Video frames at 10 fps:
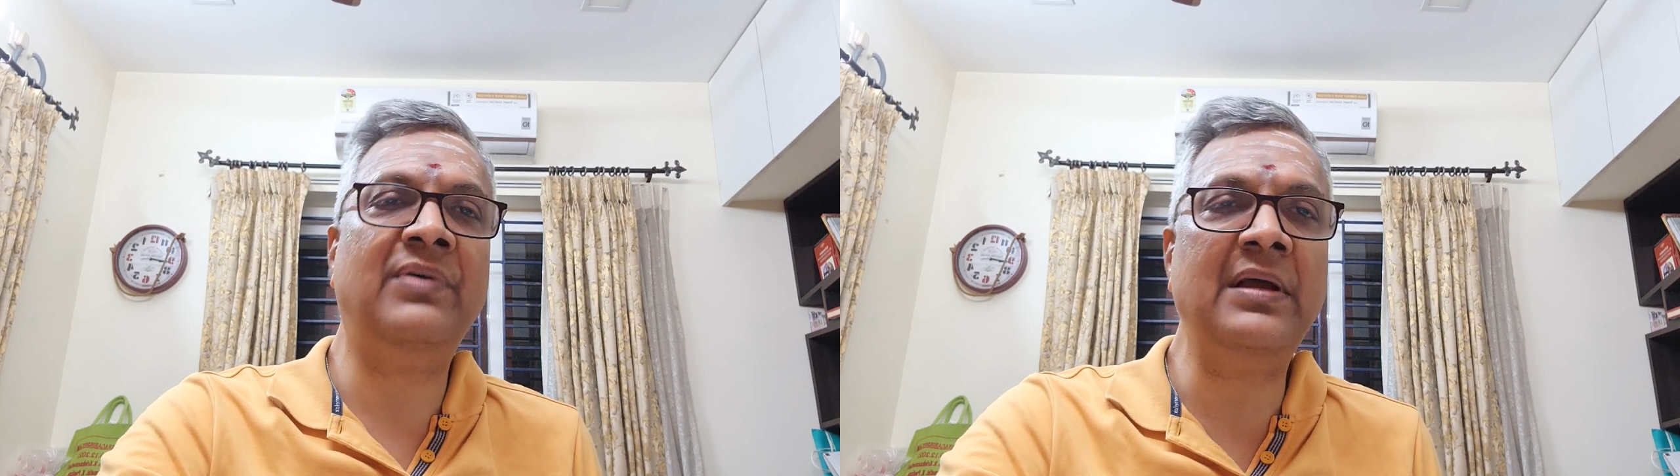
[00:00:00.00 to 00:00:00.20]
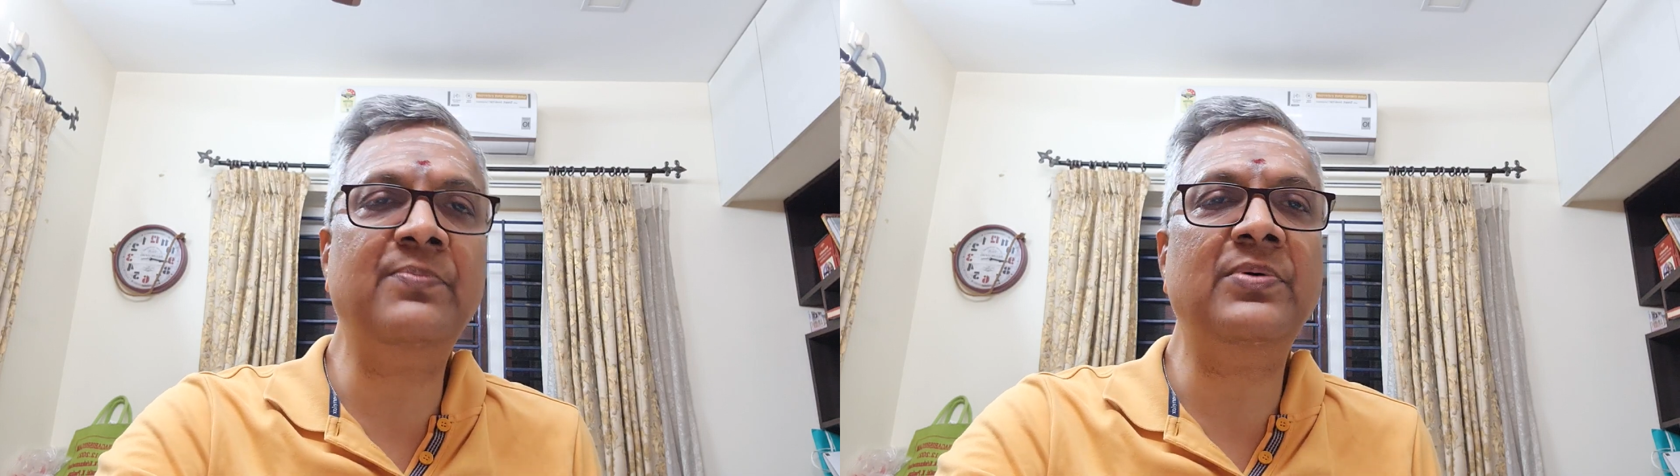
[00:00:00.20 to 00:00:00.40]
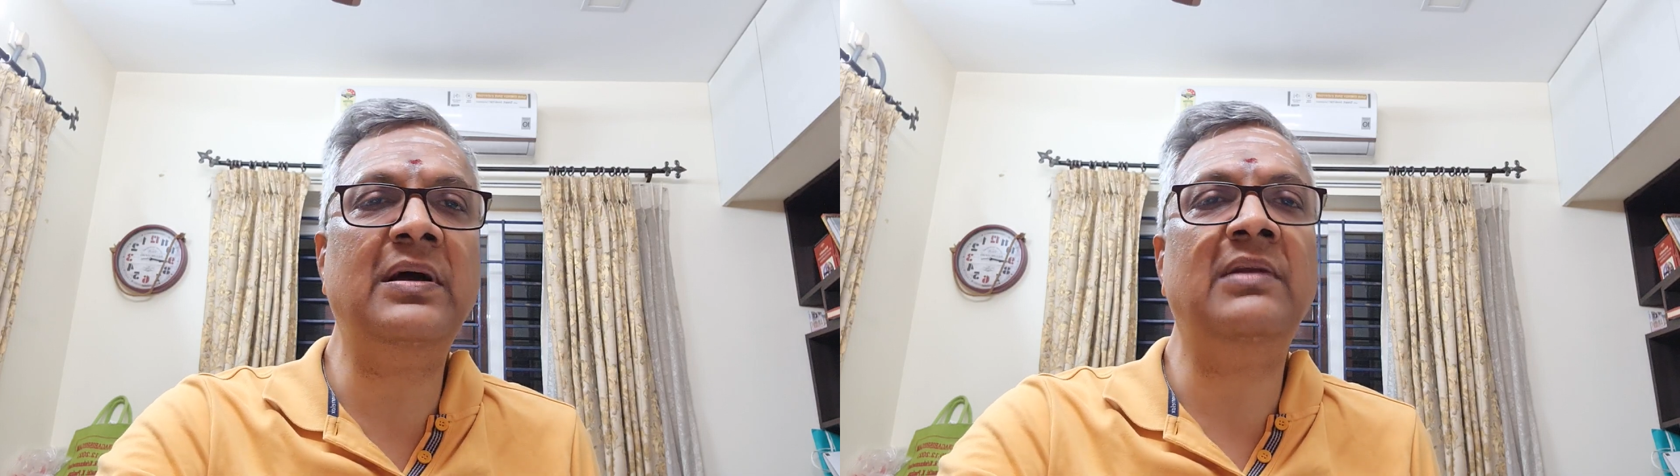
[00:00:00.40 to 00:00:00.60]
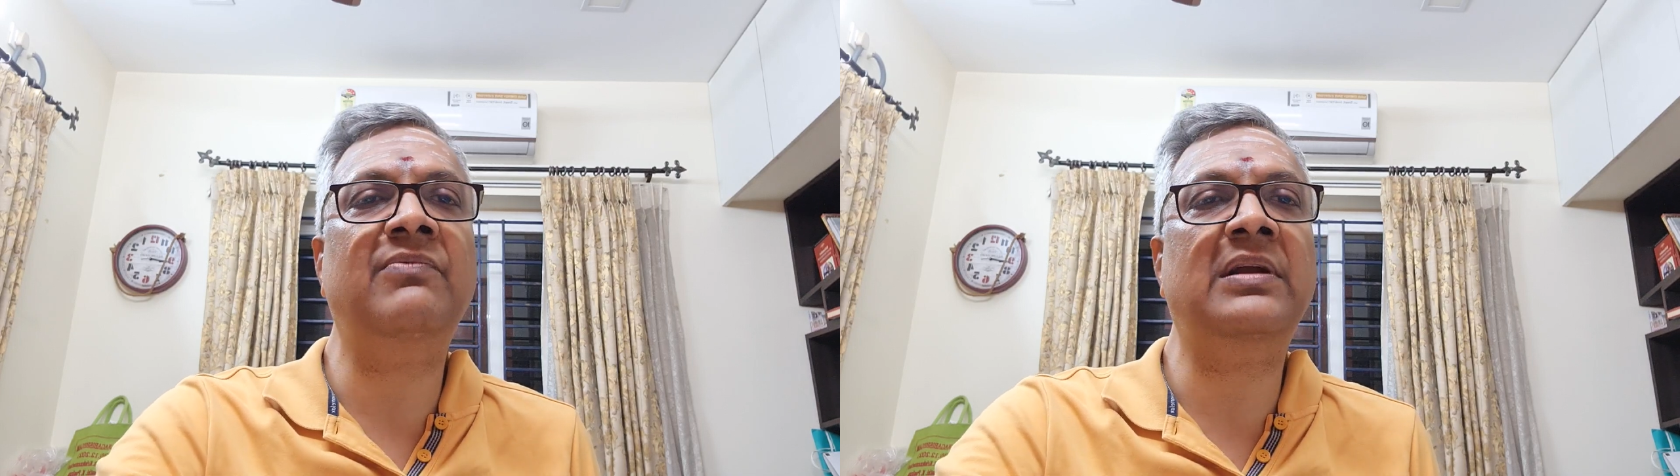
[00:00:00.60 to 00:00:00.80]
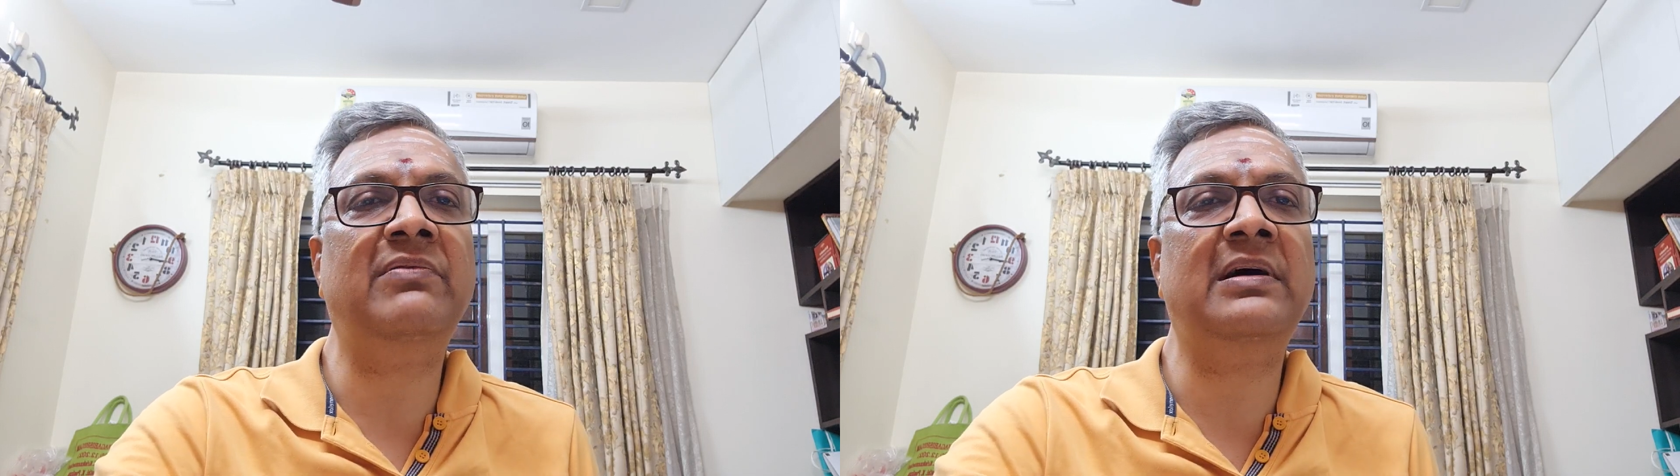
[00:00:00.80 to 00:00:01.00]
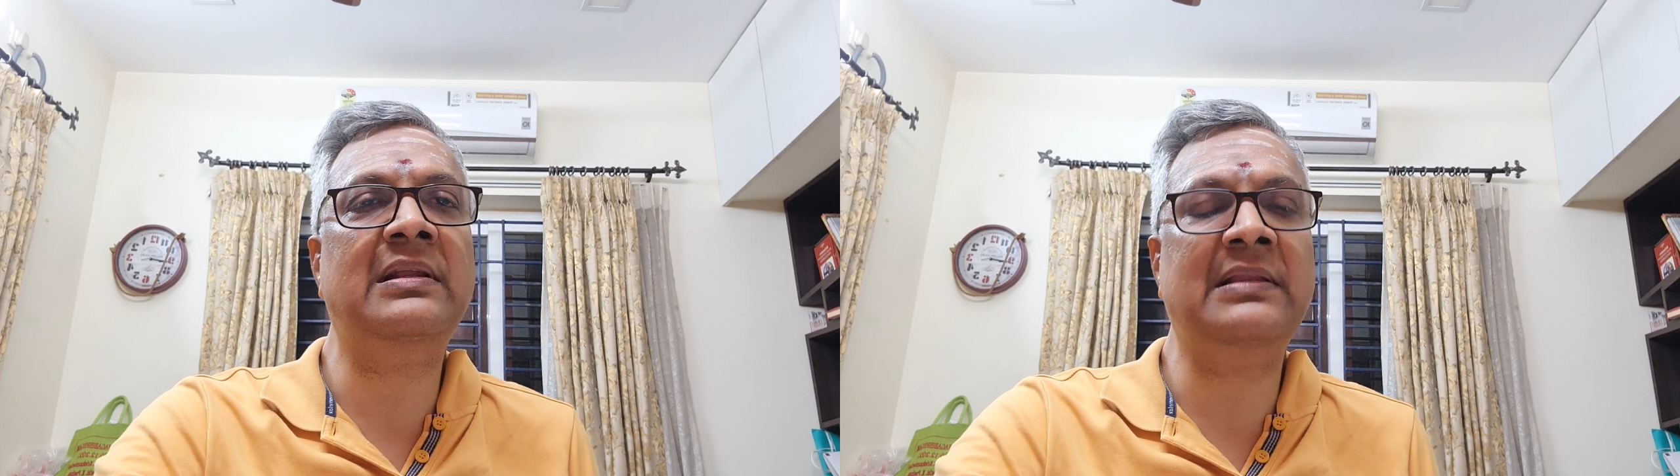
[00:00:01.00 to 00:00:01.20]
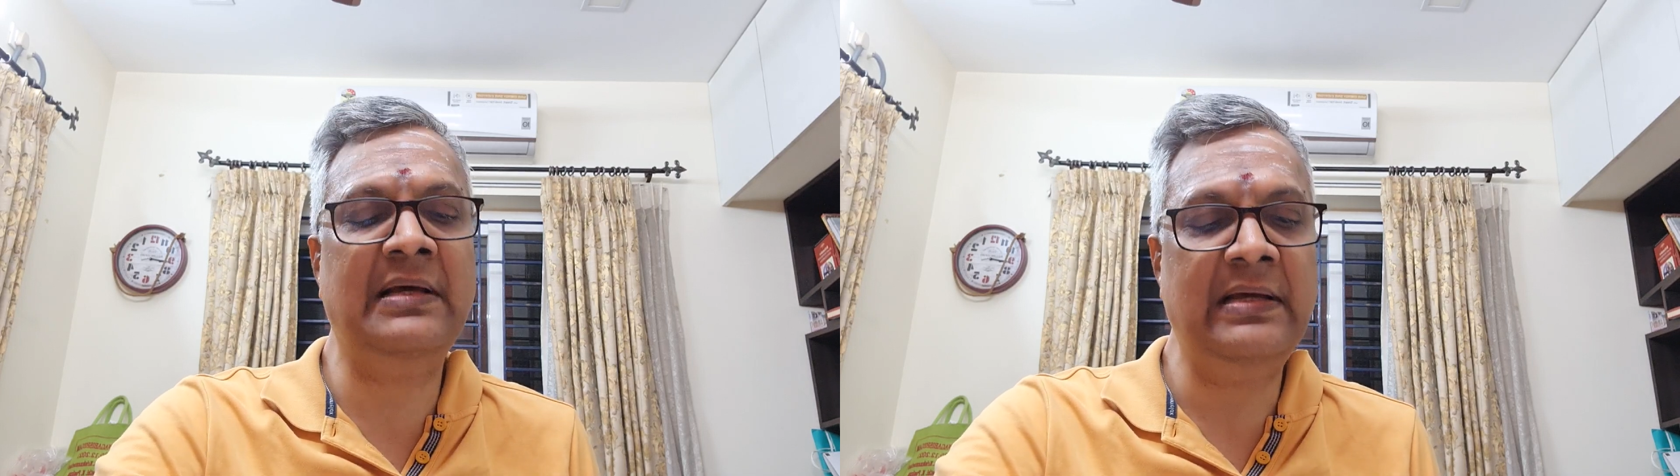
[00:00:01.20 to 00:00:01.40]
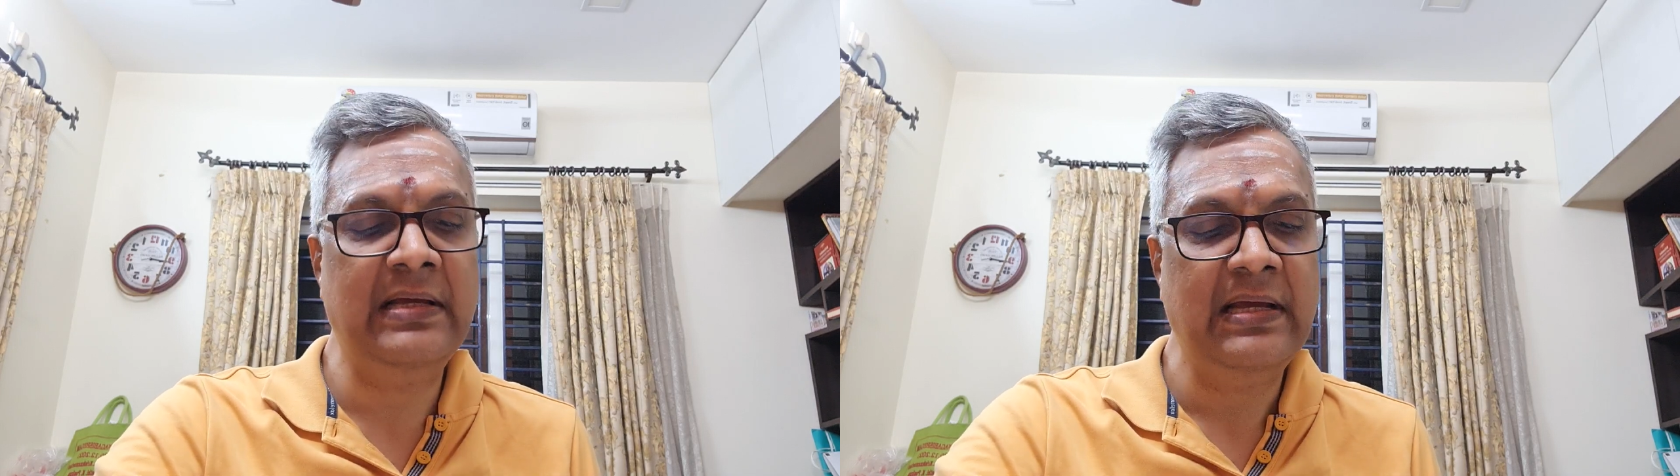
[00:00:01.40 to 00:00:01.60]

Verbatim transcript: வாய்ப்புகள் வர வாரத்தில்